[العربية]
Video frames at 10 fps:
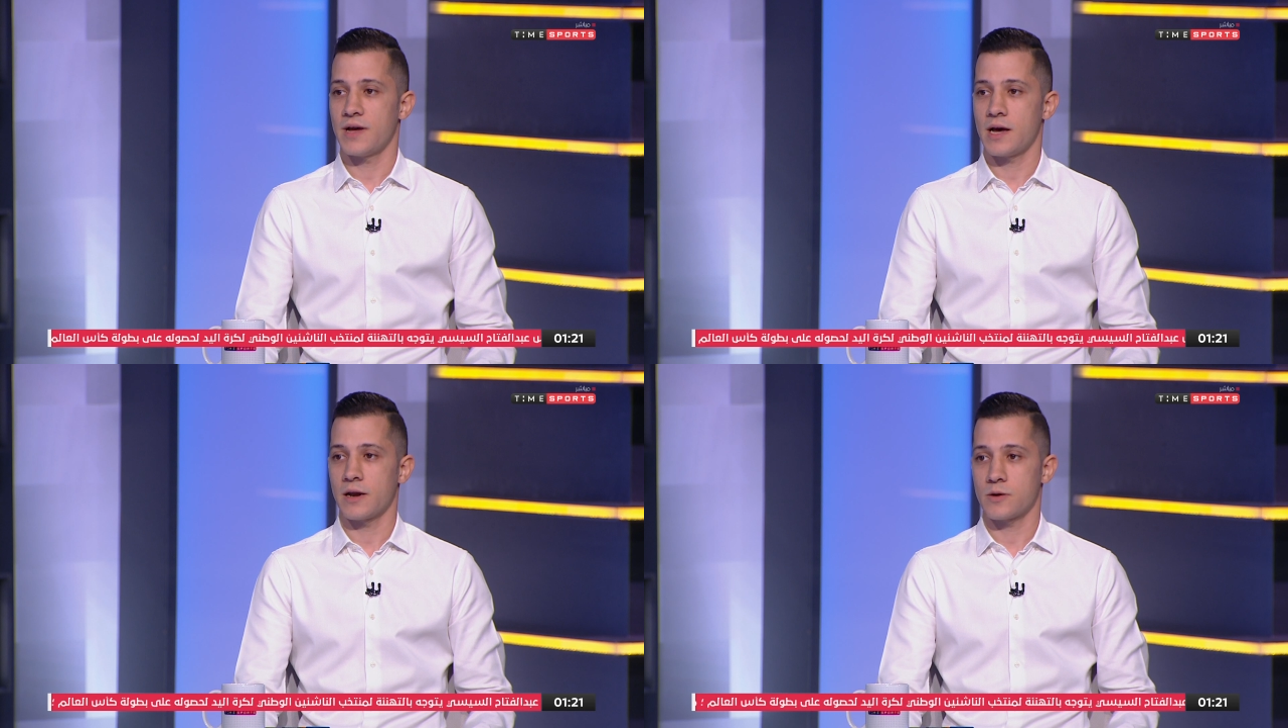
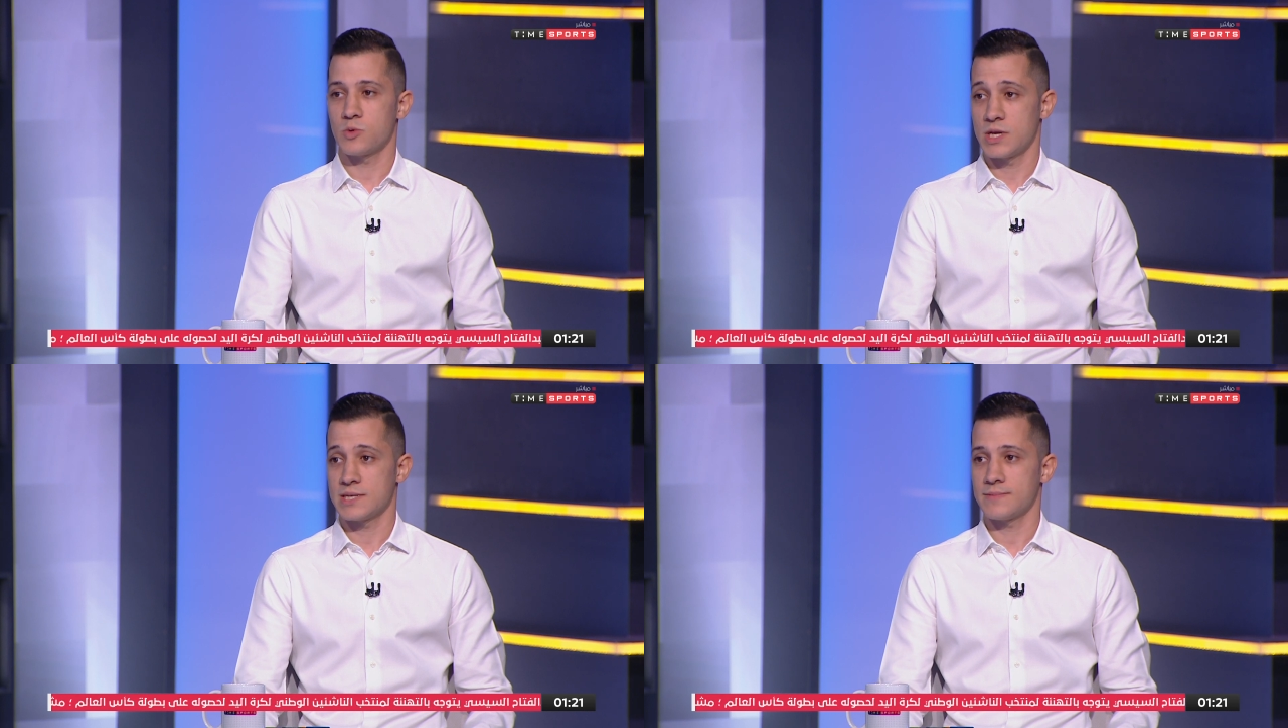على
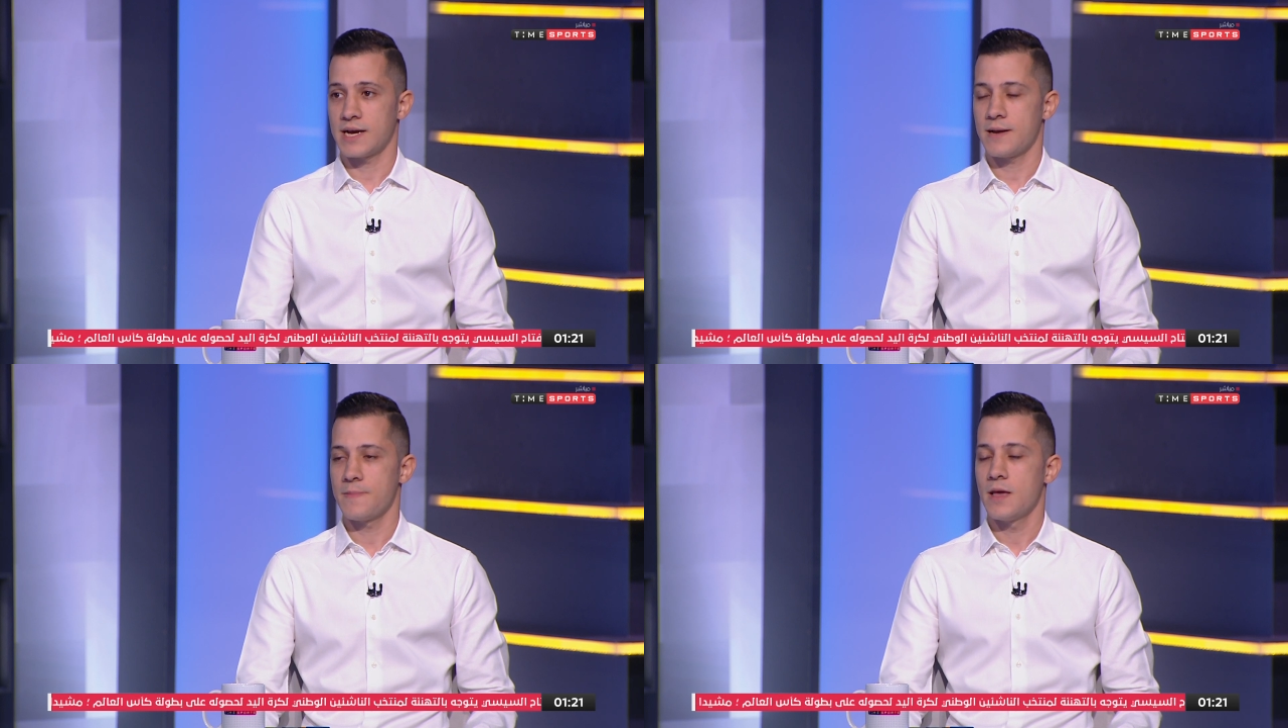رامون دياز
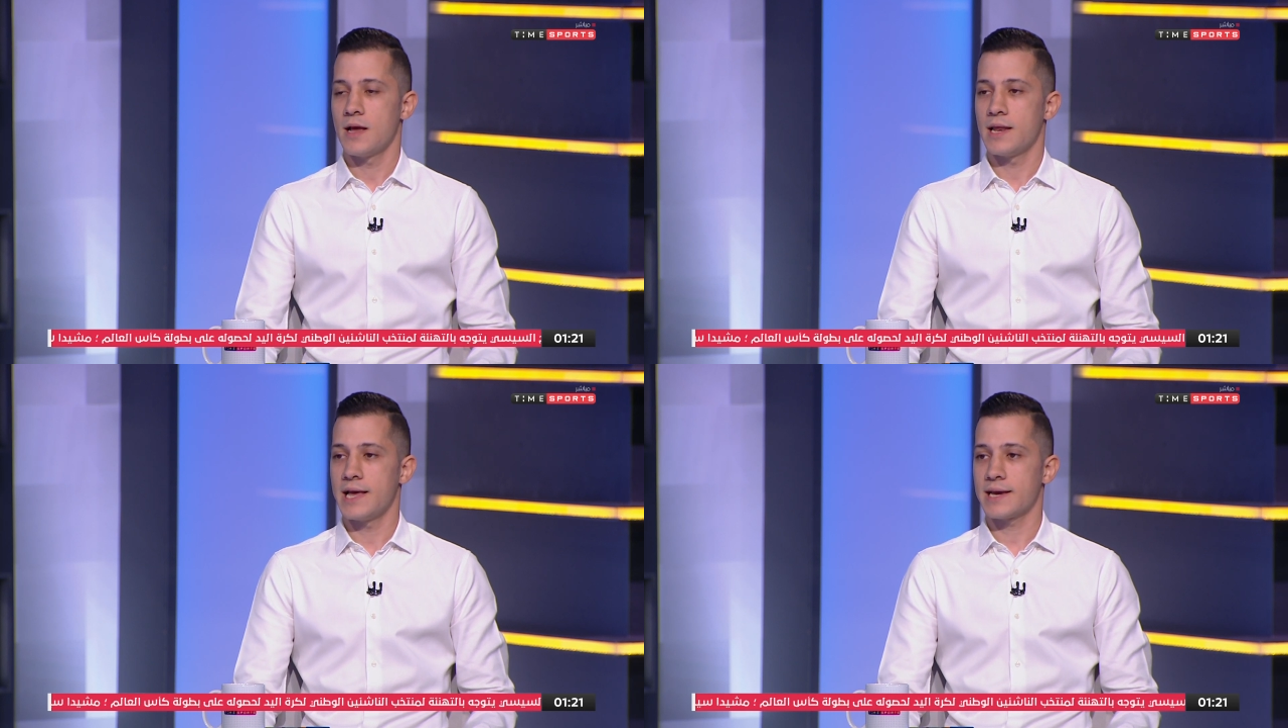معاه
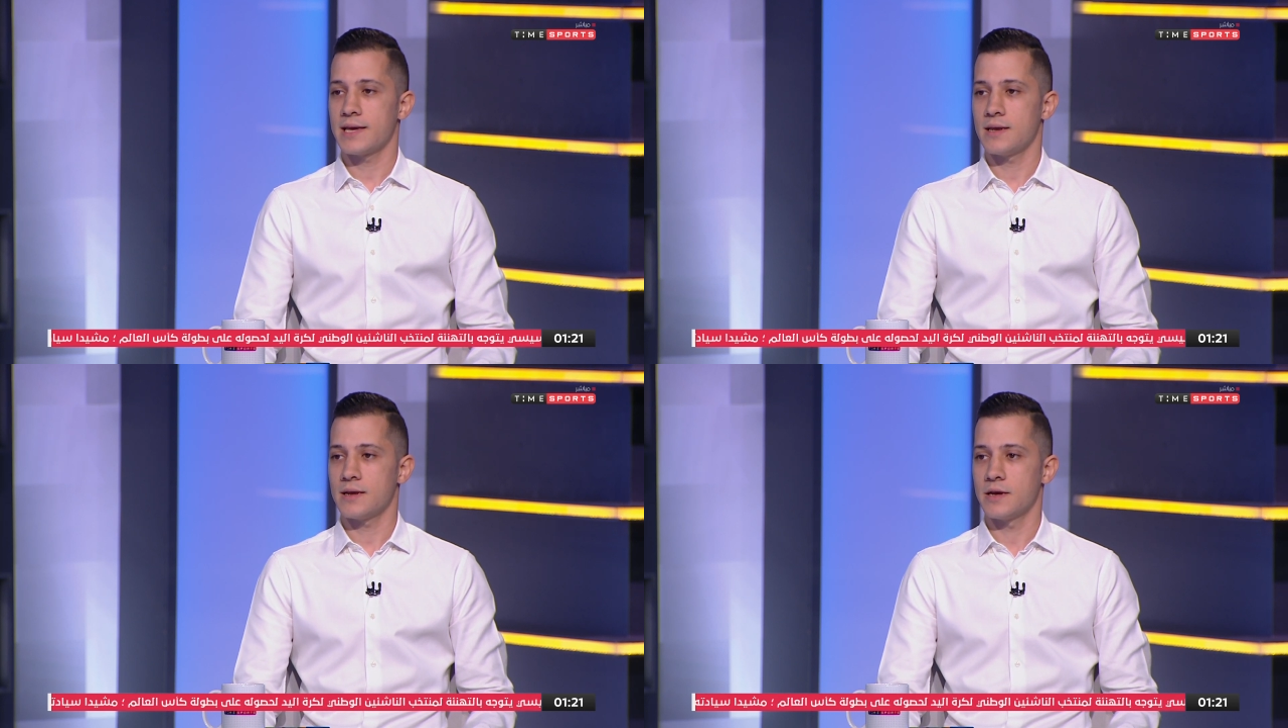
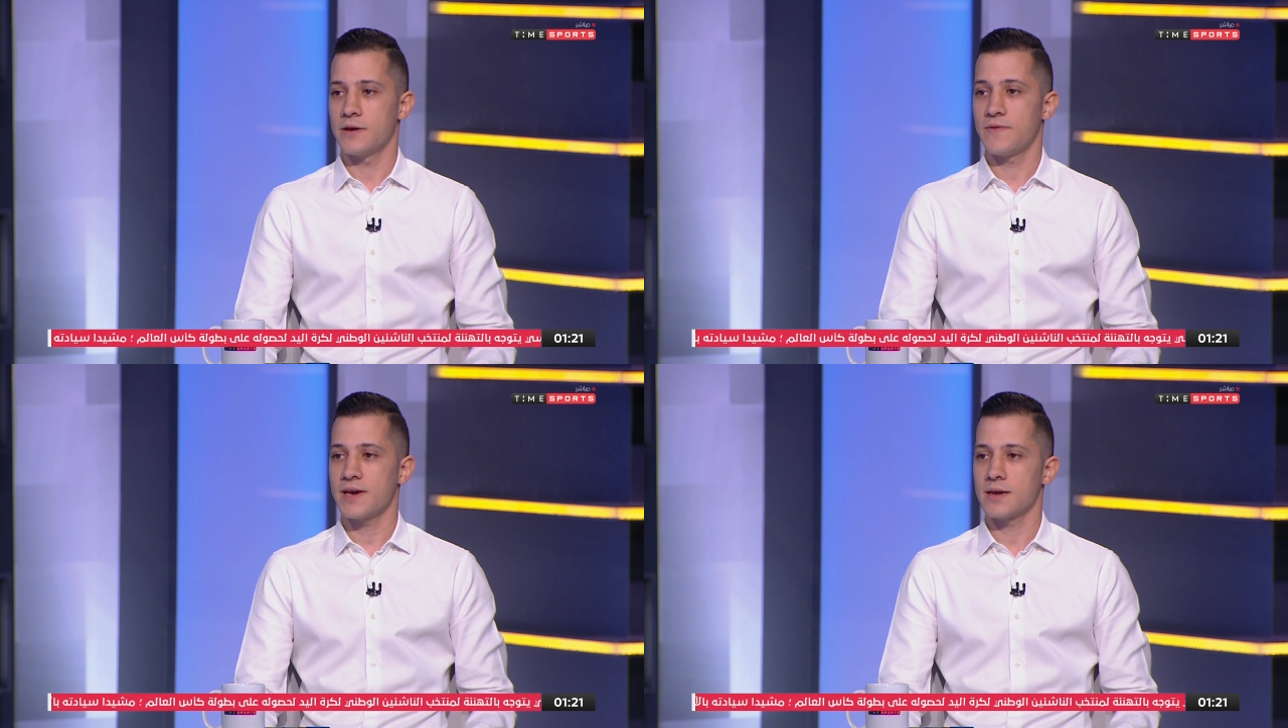لكن آه،
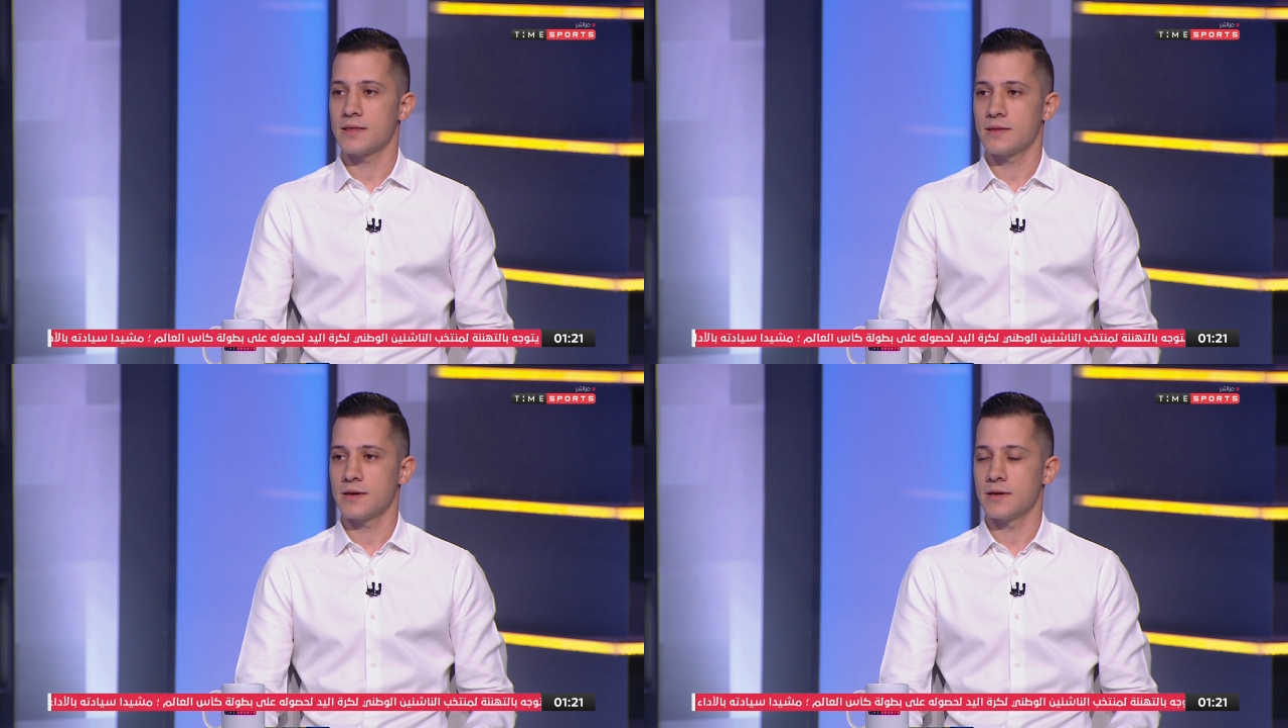فكره
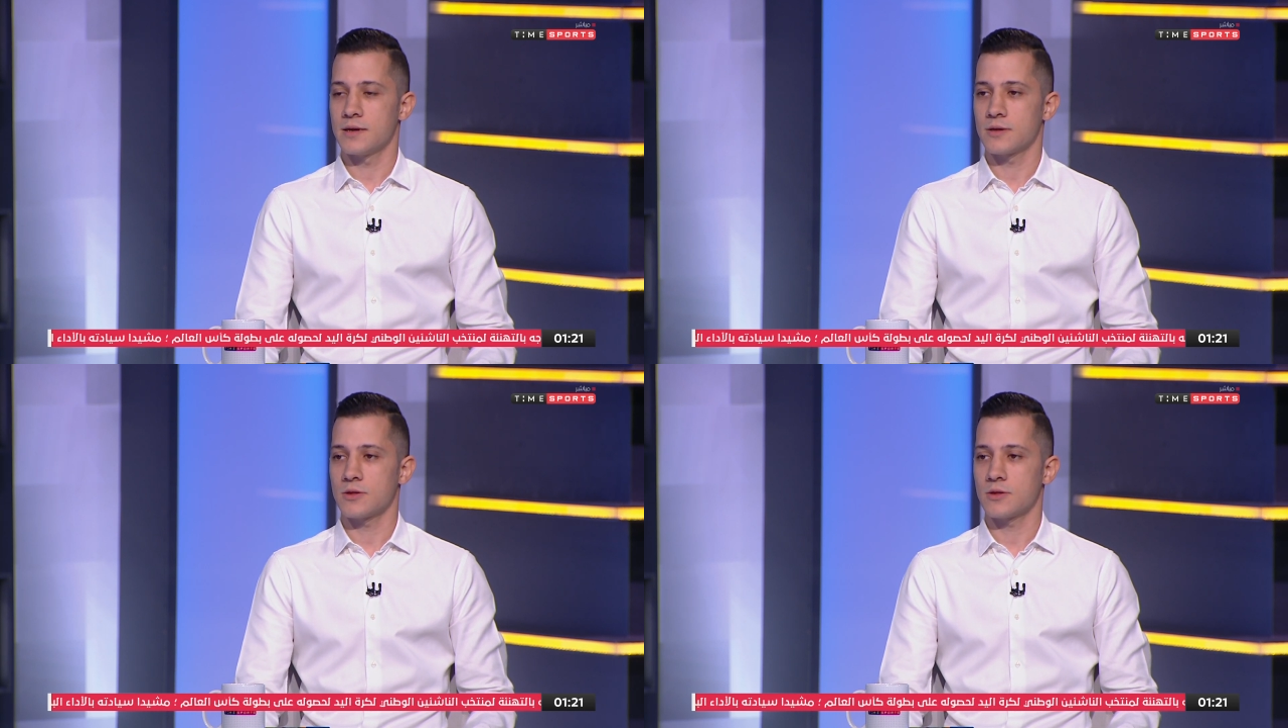آه،